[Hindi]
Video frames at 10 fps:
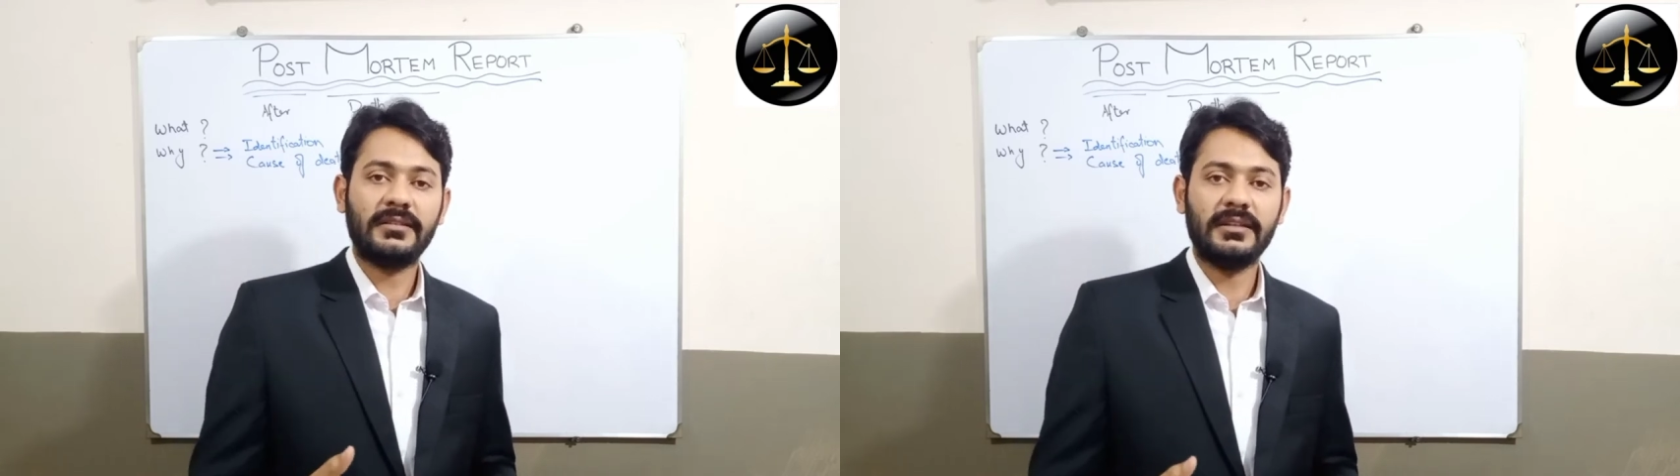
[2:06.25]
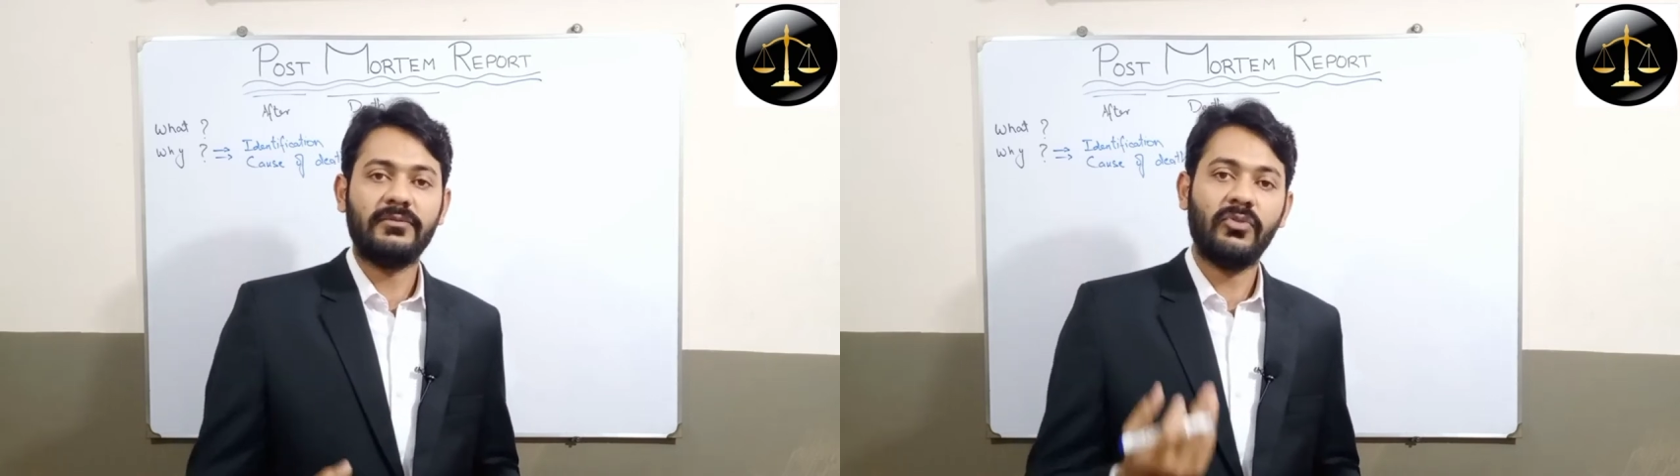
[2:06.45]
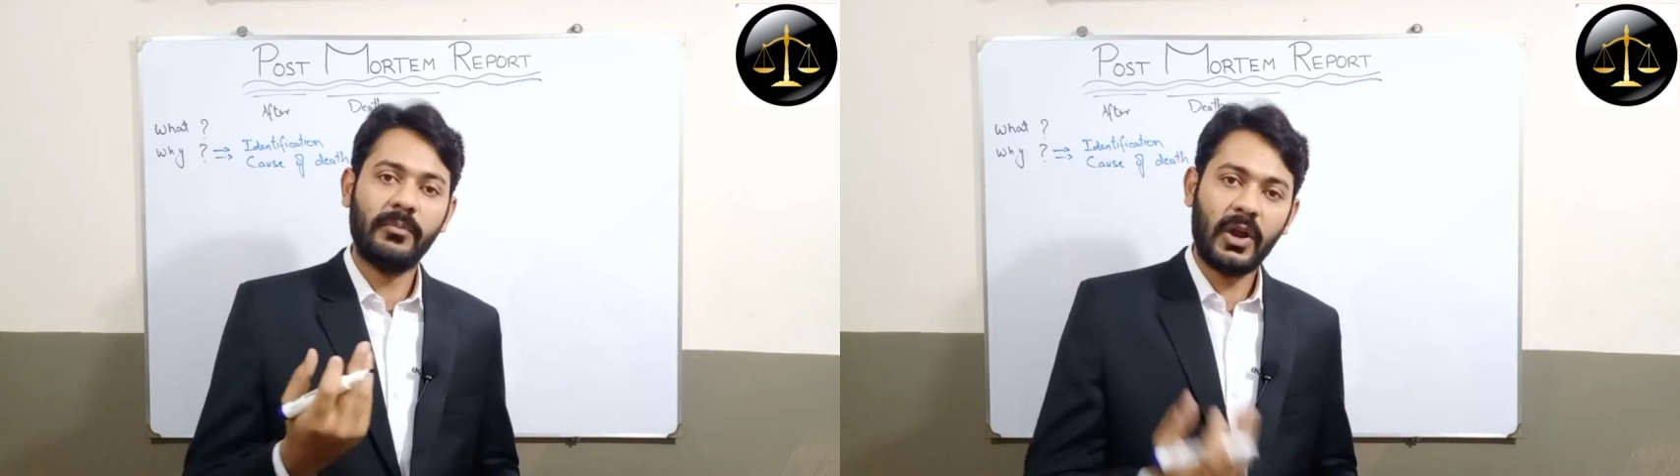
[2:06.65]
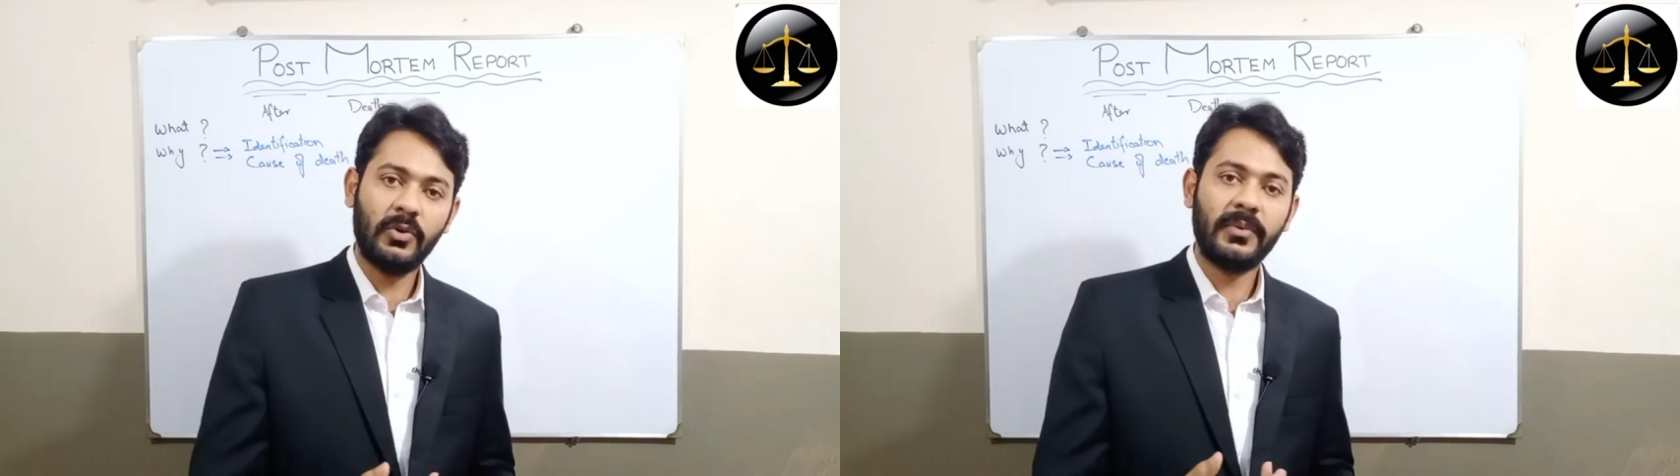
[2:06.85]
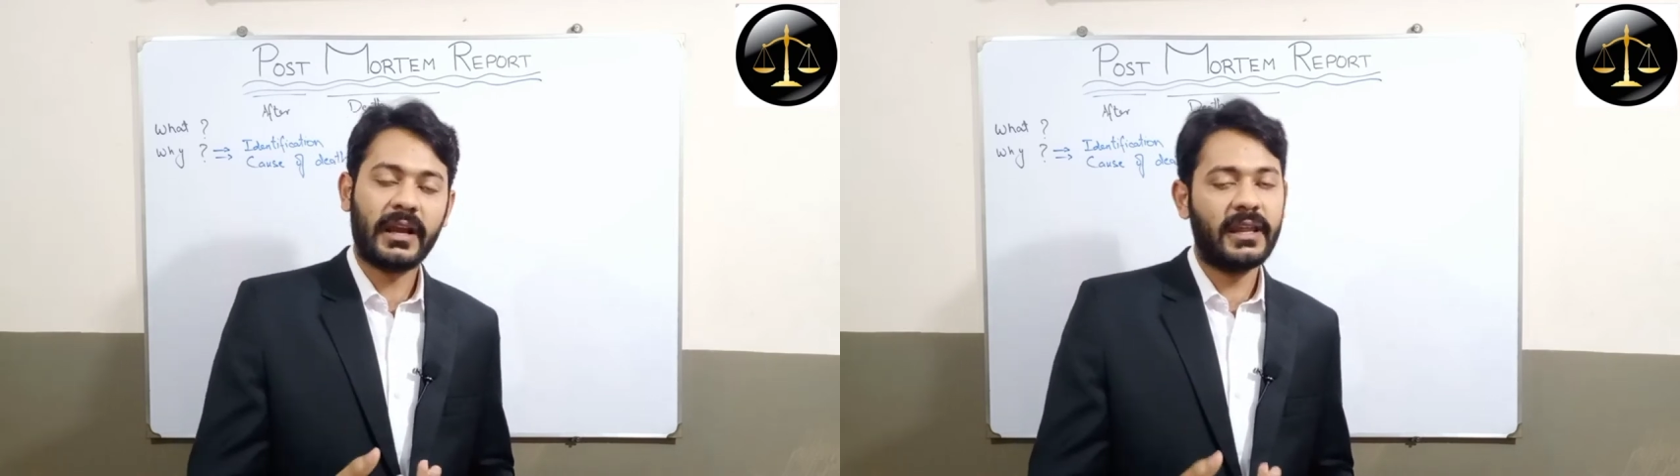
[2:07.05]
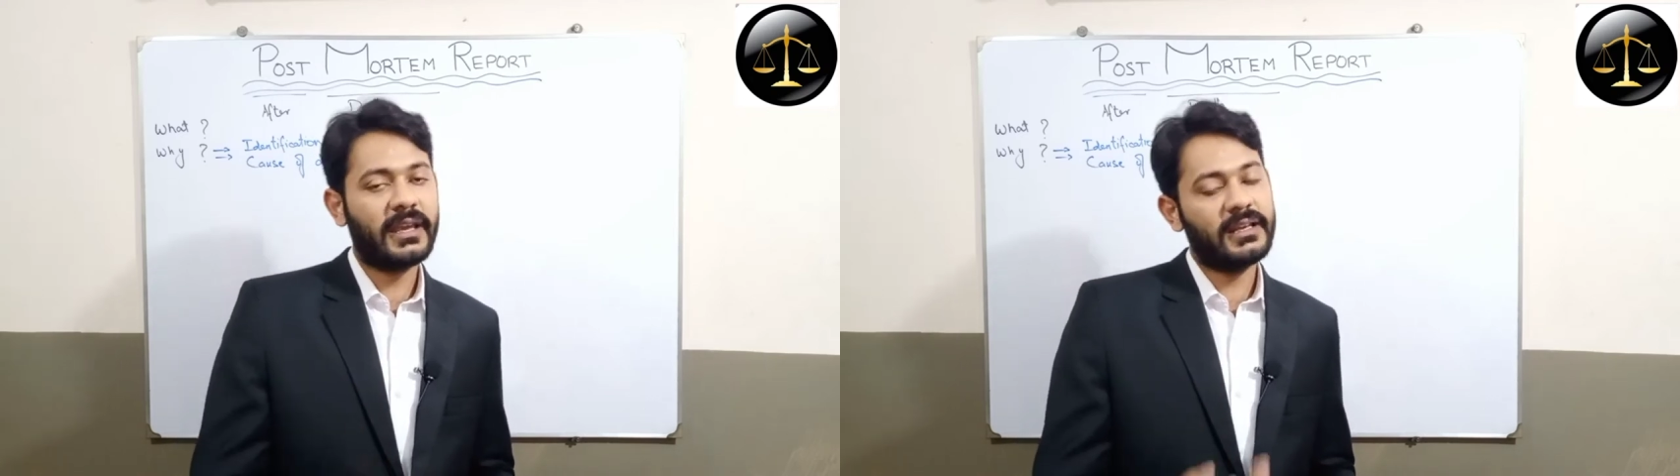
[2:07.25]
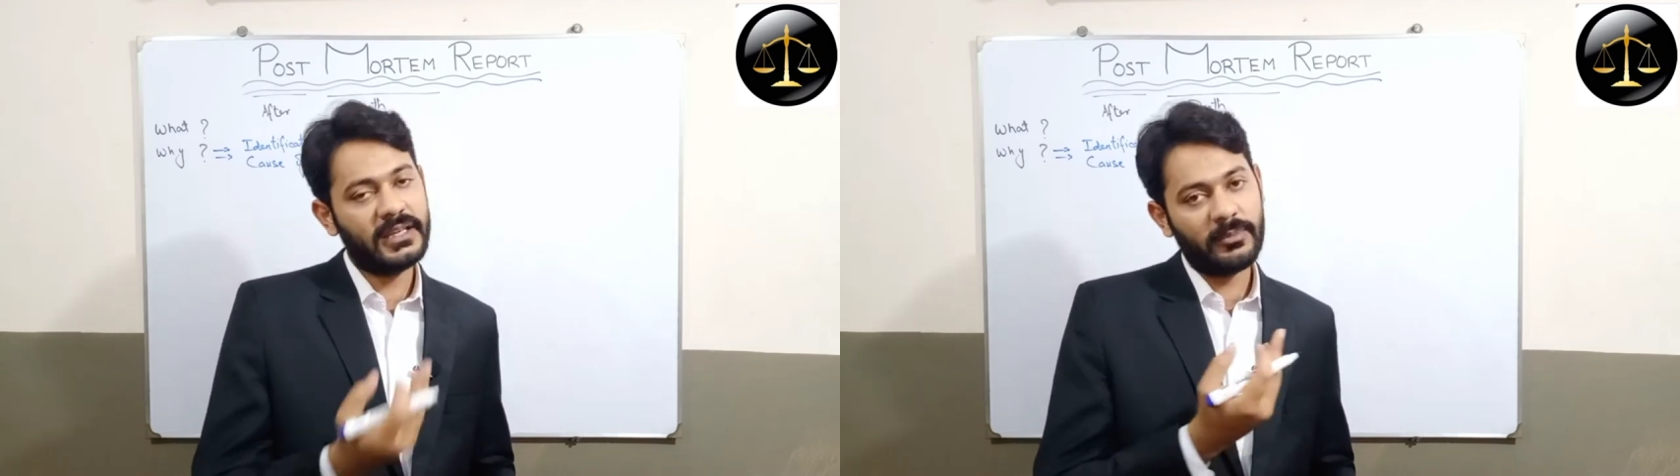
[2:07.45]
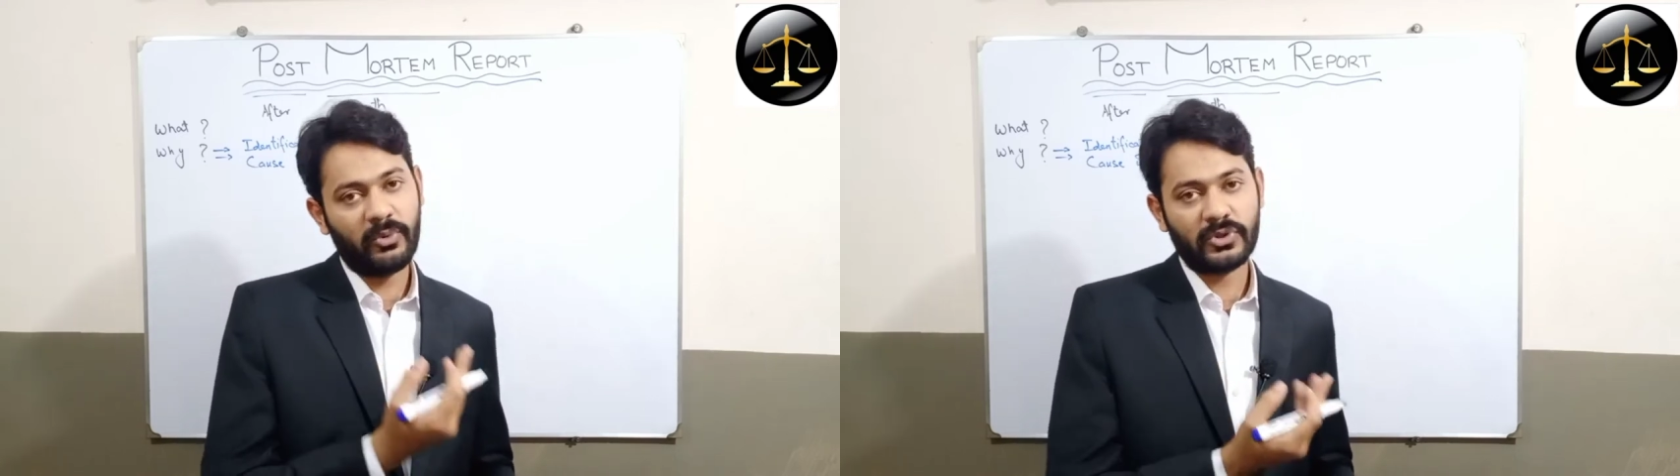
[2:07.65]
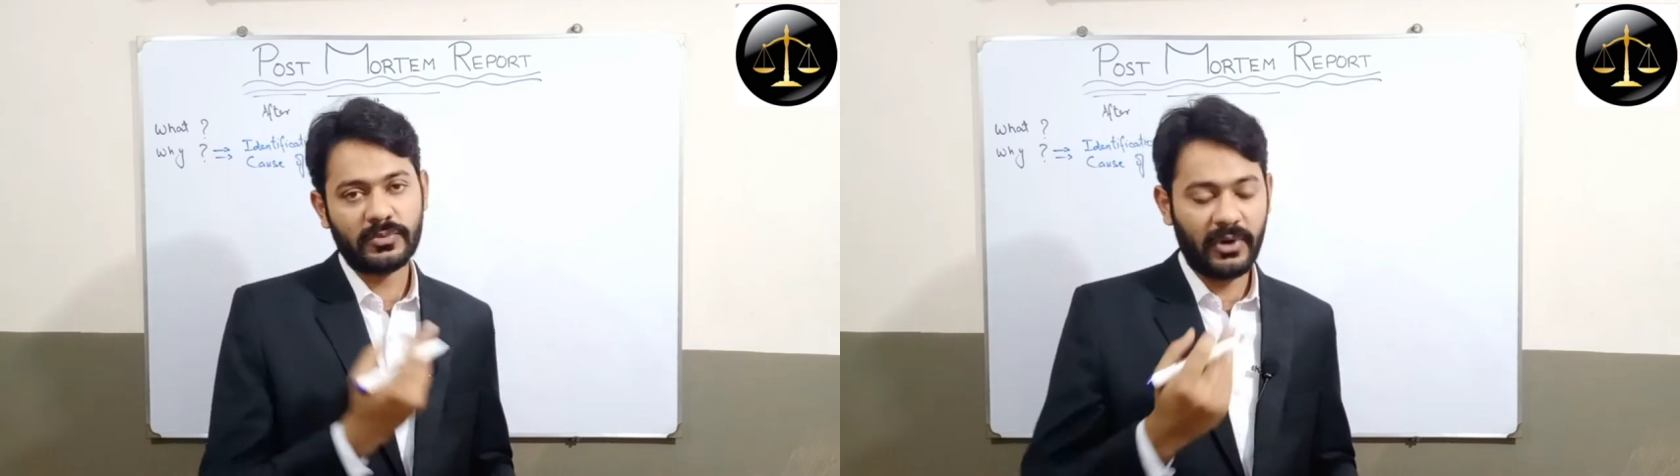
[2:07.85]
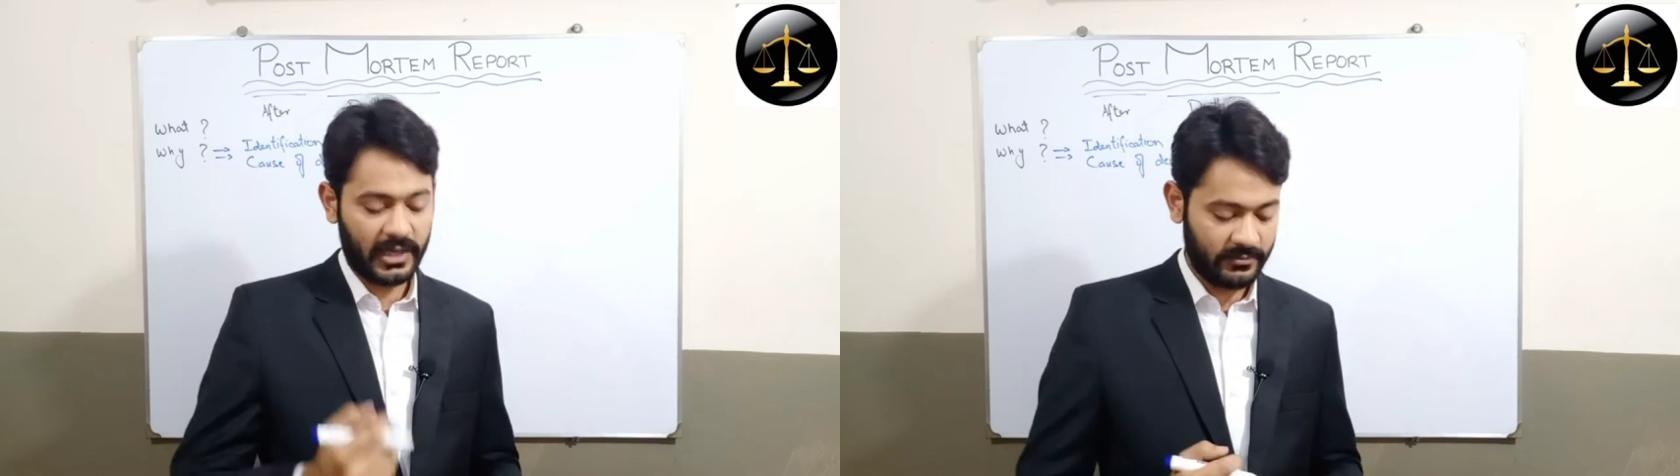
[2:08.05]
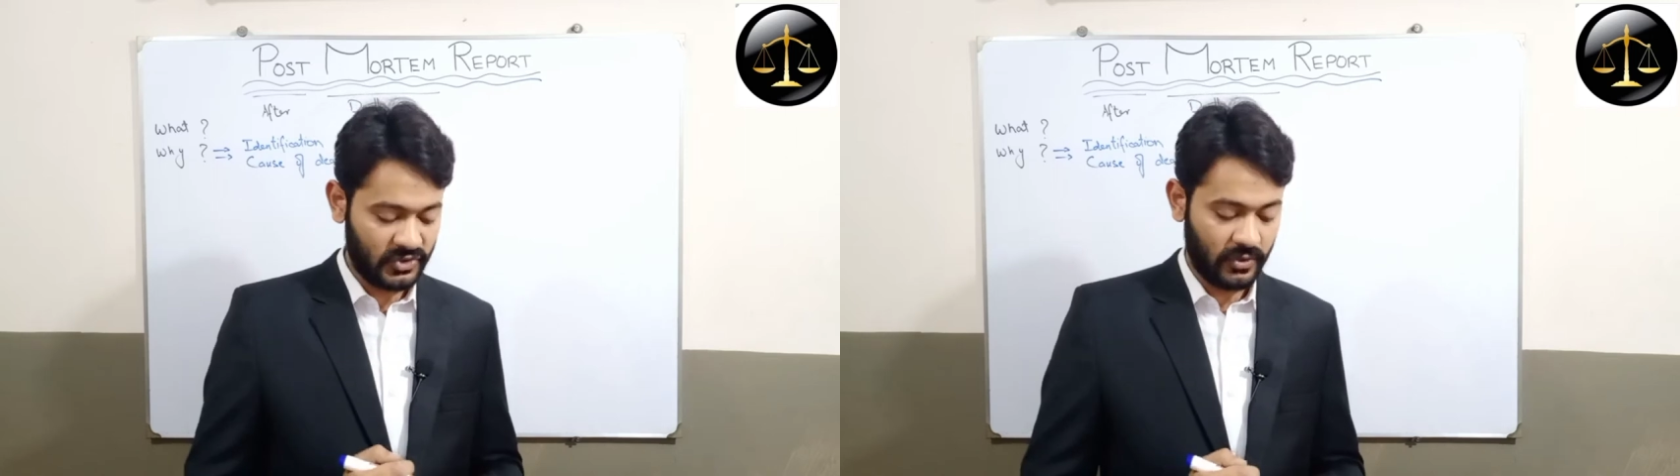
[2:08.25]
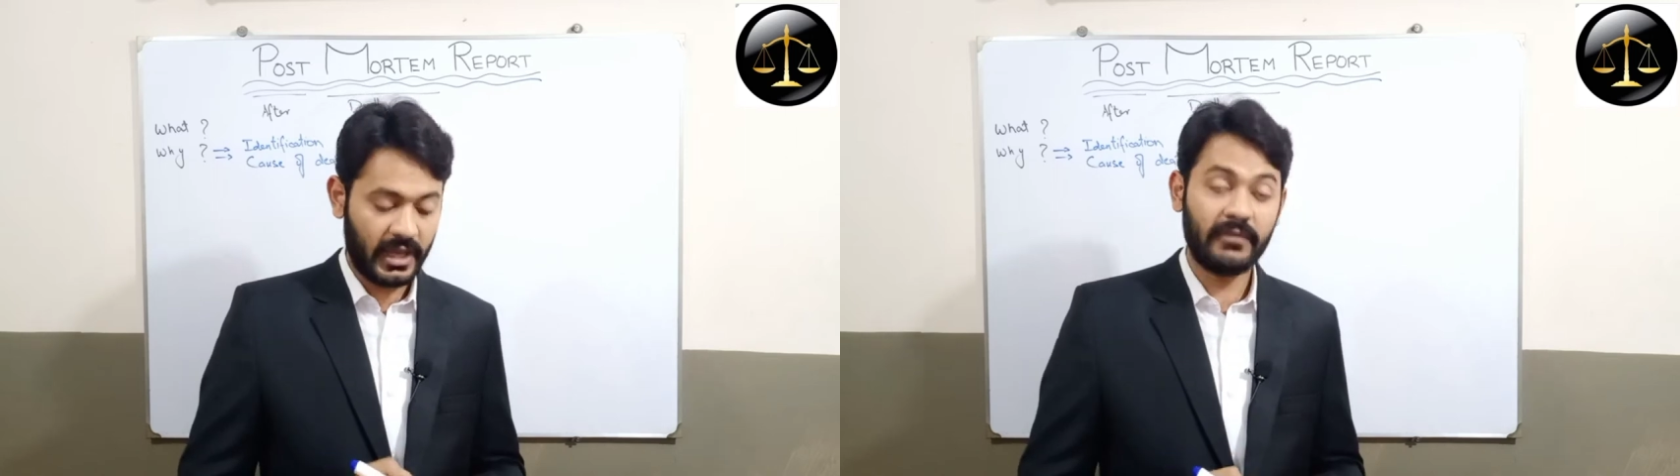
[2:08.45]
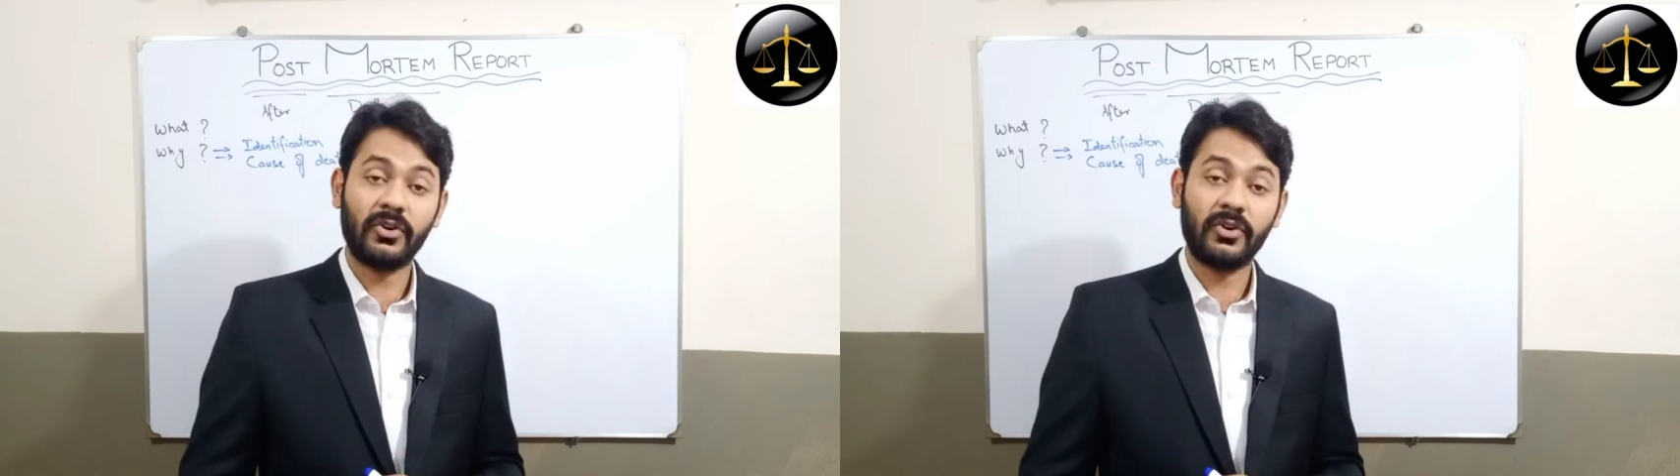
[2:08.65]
थी वो मालूम करने के लिए पोस्टमार्टम जो है